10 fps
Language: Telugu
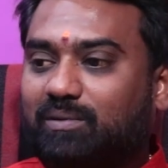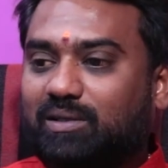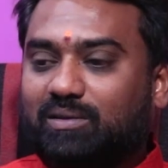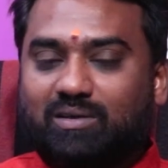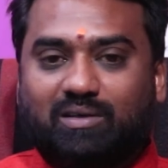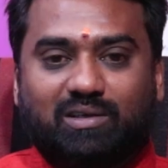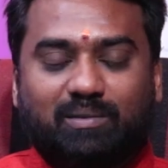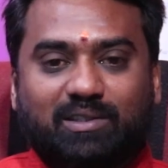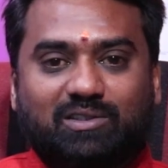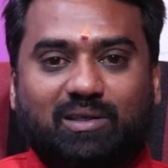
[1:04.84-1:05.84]
జాబ్ ఒక
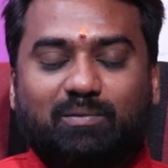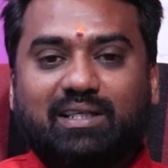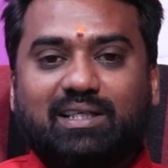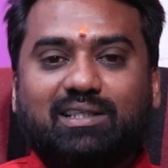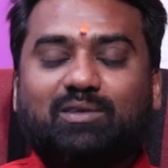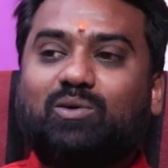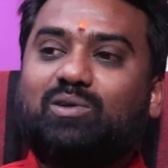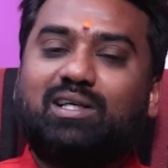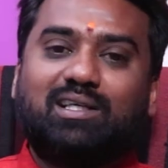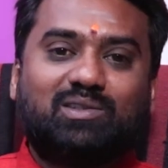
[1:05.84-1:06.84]
గవర్నమెంట్ జాబ్ ఆయనకి నీ
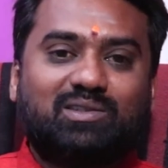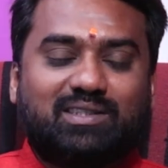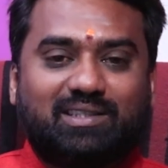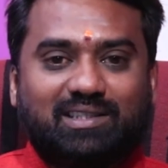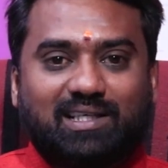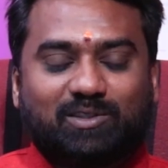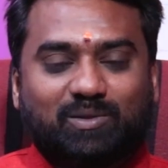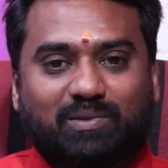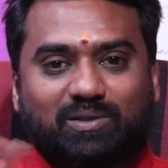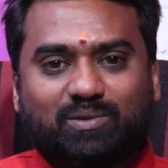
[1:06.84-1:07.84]
కోట్లు కలిసి వస్తే నీ లక్ష
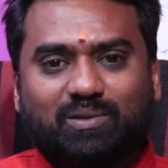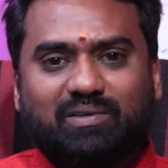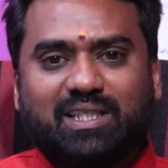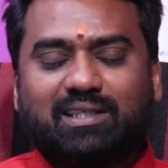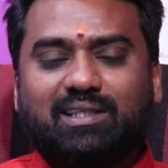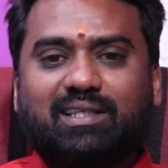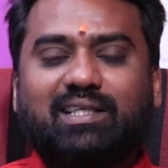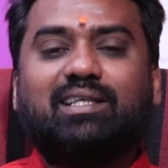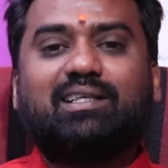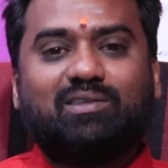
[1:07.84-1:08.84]
రూపాయలు స్టూడెంట్ అంటే
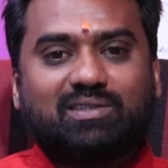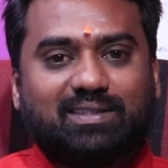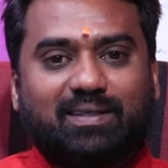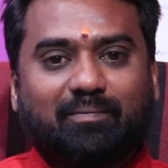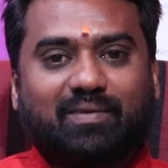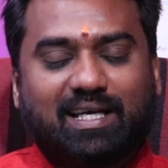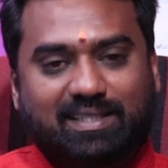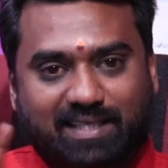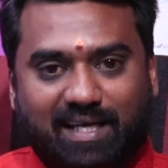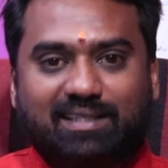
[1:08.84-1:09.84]
ఏడికెళ్ళి వస్తాయి
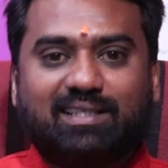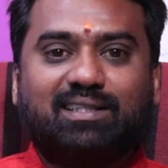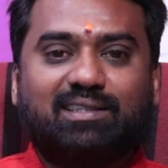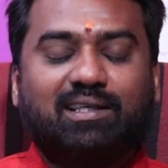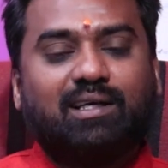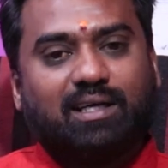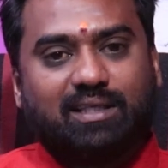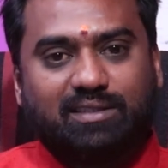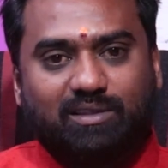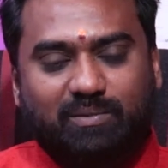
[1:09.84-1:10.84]
ఆయన శాలరీ అది
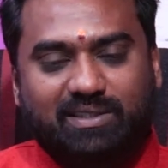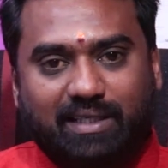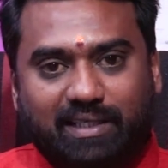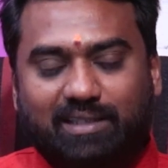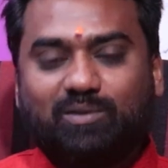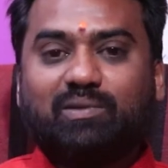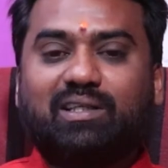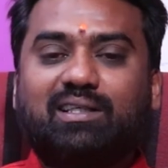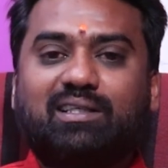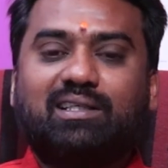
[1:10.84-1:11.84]
అంచెలో పోయి సైడ్కి నువ్వు
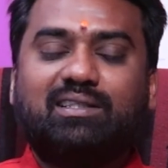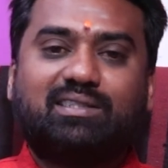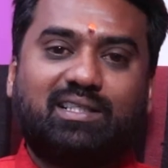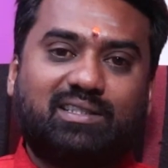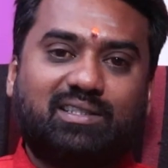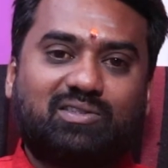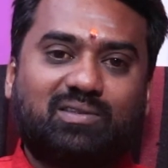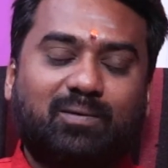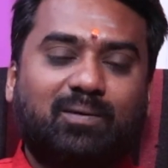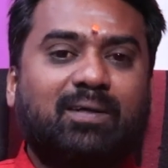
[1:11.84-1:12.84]
ఏదైనా రియల్ ఎస్టేట్
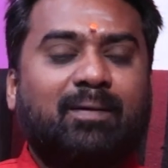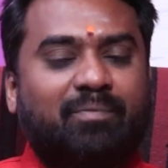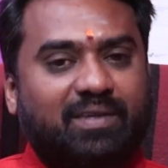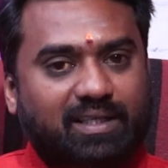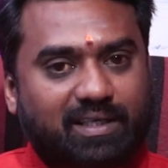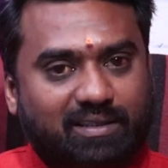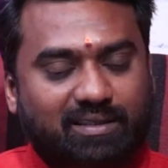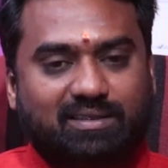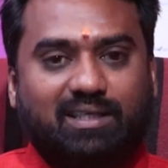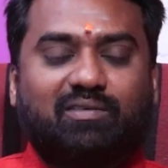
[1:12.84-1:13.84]
చేస్తున్నావు లేదా
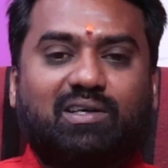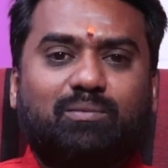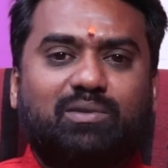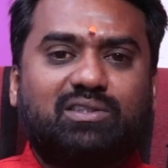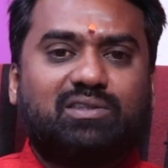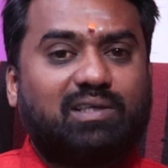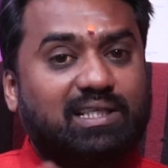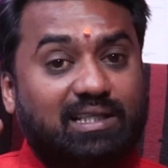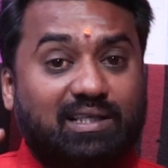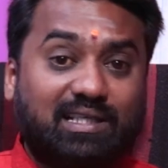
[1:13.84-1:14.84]
ఇంట్రెస్ట్లకి ఏమైనా డబ్బులు ఇస్తున్నావు
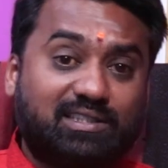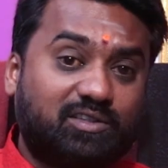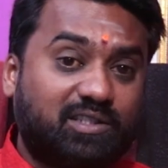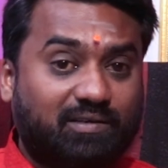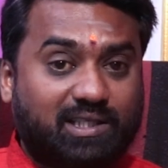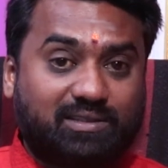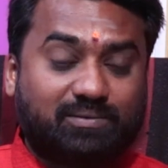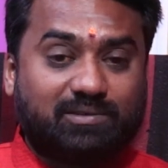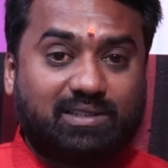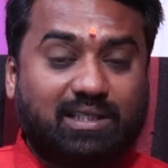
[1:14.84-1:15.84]
అంటే అందులో కలిసి వచ్చే
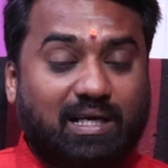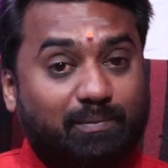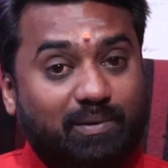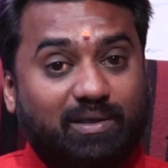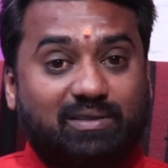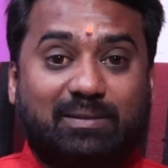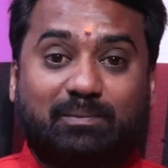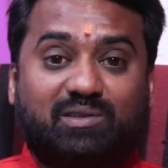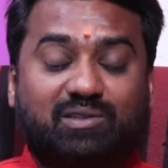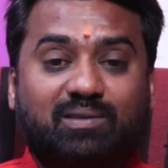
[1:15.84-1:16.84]
అవకాశం ఉంది అప్పుడు మనం
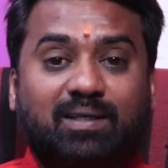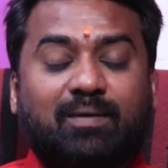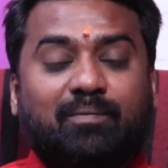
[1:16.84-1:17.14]
చెప్పొచ్చు